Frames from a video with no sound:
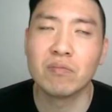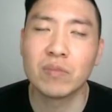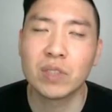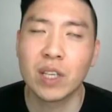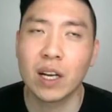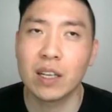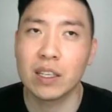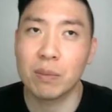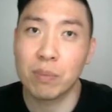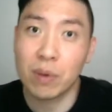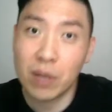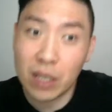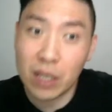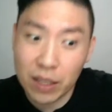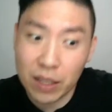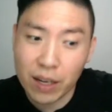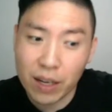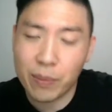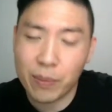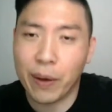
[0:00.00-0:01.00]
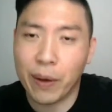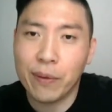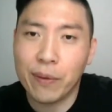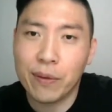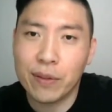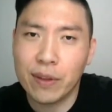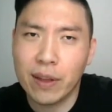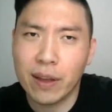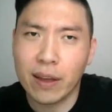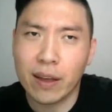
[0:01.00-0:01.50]
제가 이제 기타를
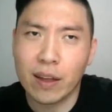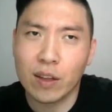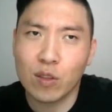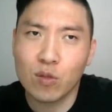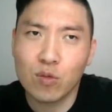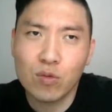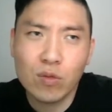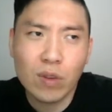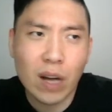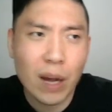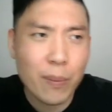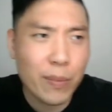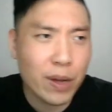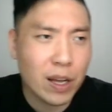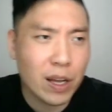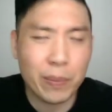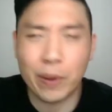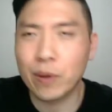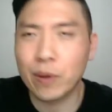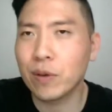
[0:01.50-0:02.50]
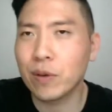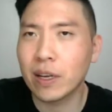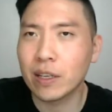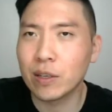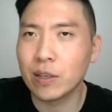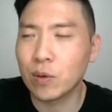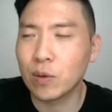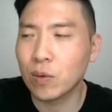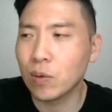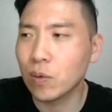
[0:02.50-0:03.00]
배웠는데 누군가 한 명이 배운 게
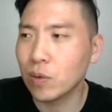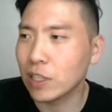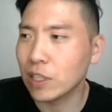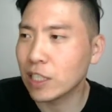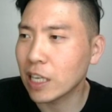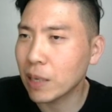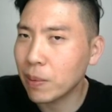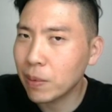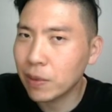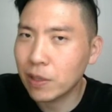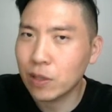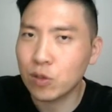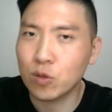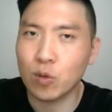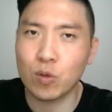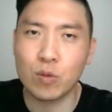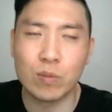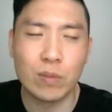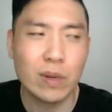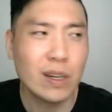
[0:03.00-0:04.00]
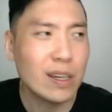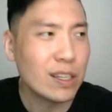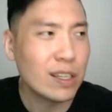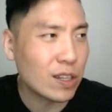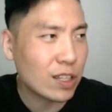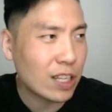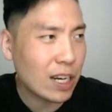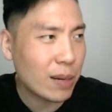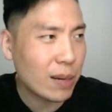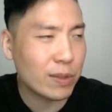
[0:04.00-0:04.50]
아니고 이 사람한테 조금 저
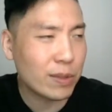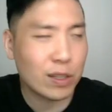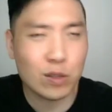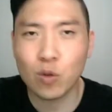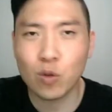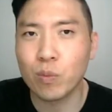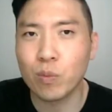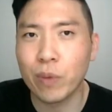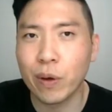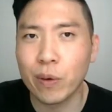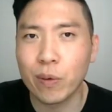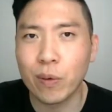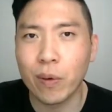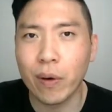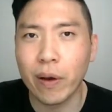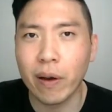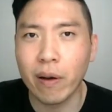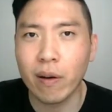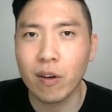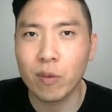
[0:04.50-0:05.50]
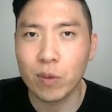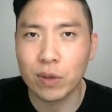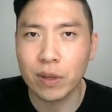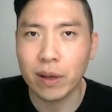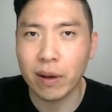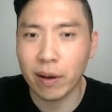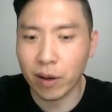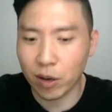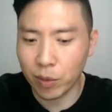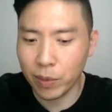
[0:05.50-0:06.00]
사람한테 조금 배운 거예요.
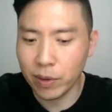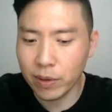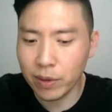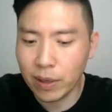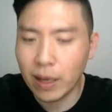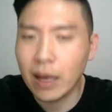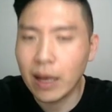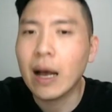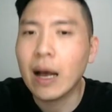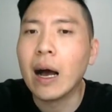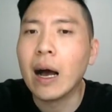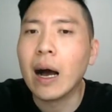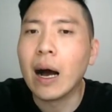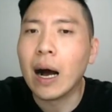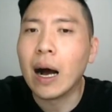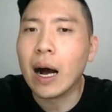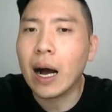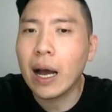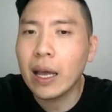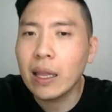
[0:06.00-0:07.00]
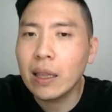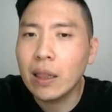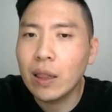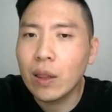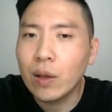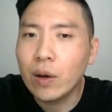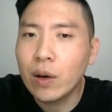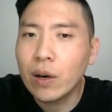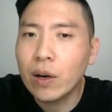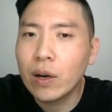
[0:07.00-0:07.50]
뭐어떻까요 그러면 I
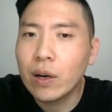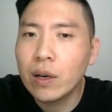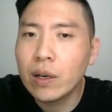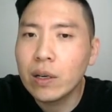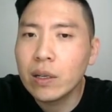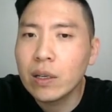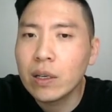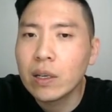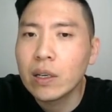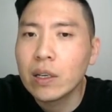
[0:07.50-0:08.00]
learned